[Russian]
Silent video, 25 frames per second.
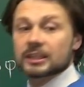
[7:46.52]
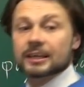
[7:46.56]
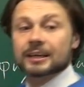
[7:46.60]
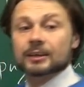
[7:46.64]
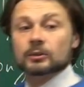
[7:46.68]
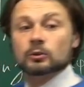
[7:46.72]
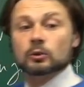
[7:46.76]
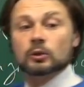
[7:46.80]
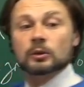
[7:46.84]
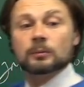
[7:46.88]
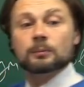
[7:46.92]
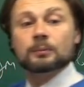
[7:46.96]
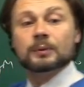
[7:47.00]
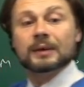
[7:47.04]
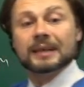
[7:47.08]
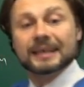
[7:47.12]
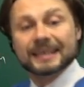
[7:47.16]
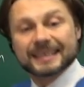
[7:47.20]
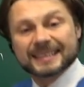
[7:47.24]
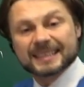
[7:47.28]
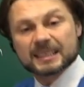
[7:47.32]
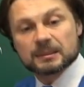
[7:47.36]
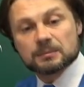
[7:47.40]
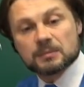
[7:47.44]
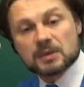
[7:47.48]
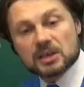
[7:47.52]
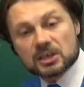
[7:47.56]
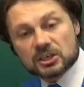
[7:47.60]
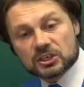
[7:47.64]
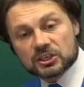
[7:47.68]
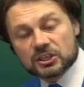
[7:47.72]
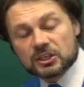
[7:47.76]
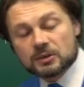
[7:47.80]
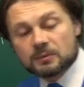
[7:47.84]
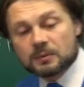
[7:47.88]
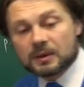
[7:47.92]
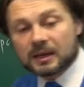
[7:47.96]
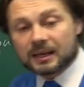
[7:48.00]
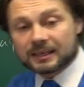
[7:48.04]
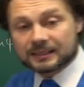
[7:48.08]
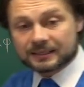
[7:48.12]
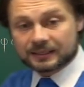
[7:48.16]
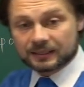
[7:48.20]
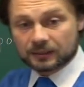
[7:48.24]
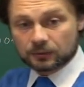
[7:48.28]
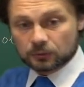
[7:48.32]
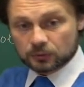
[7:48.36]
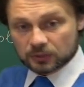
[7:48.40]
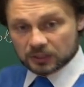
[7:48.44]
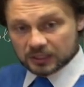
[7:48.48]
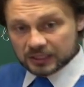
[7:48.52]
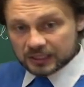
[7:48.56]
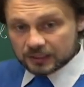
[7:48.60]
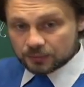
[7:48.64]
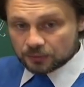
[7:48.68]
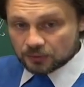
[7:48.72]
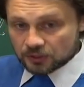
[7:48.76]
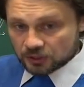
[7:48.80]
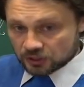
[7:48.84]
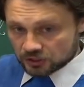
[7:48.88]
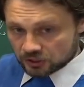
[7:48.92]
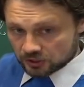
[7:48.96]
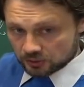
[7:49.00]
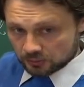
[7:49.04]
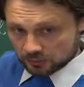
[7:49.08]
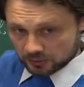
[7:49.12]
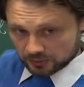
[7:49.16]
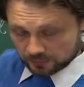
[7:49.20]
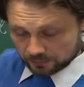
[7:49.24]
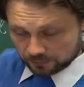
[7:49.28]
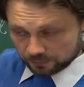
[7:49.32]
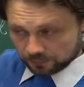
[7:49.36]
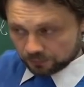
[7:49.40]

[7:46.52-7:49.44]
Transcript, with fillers: которые были смежными, остаются смежными.